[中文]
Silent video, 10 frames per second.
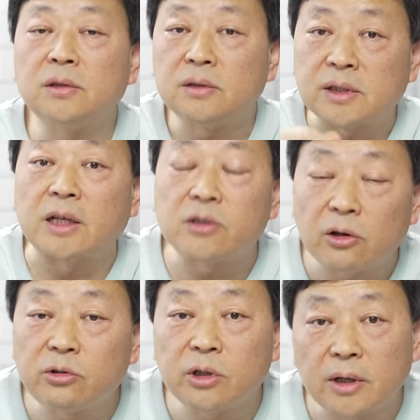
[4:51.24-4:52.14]
踩三
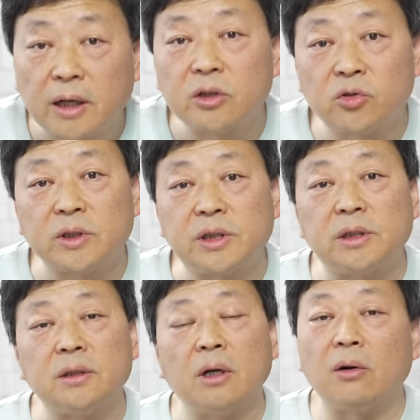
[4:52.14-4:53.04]
轮车开始做
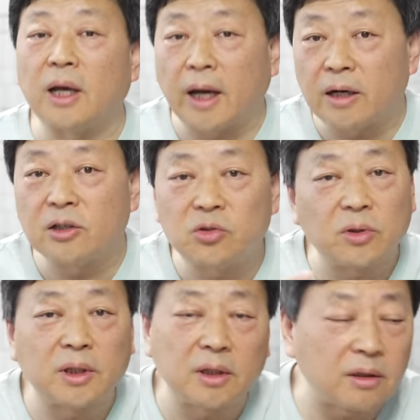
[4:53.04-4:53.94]
起，后来开始
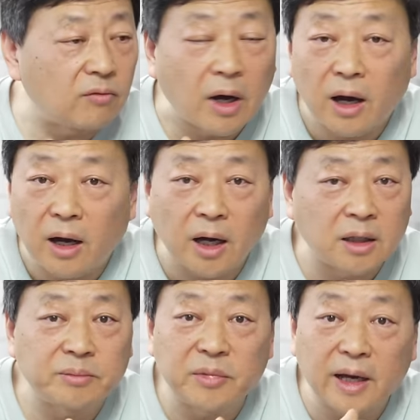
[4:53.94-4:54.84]
做那个娃哈哈
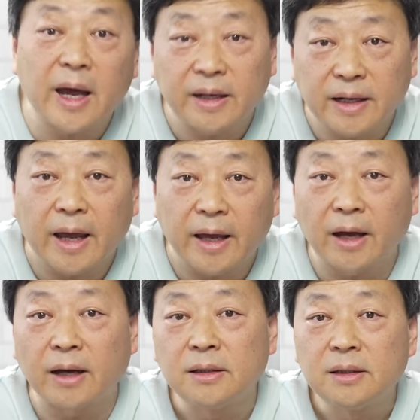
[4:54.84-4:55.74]
什么钙奶
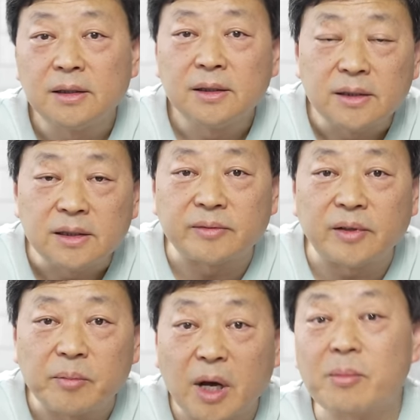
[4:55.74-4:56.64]
啊，什
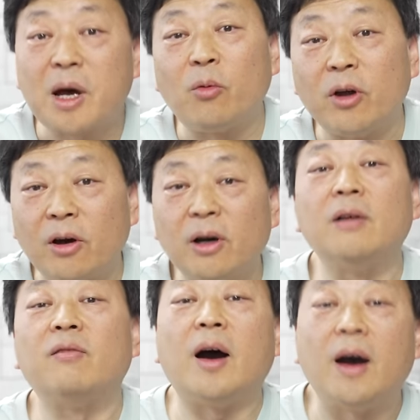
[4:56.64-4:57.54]
么妈妈我要
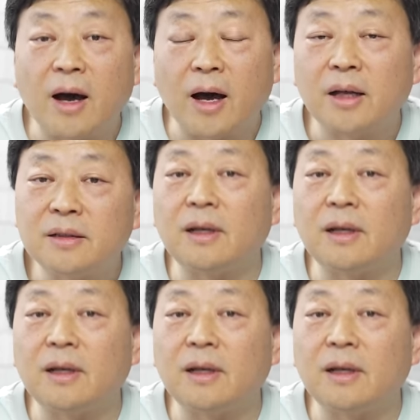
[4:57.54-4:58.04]
喝娃哈哈。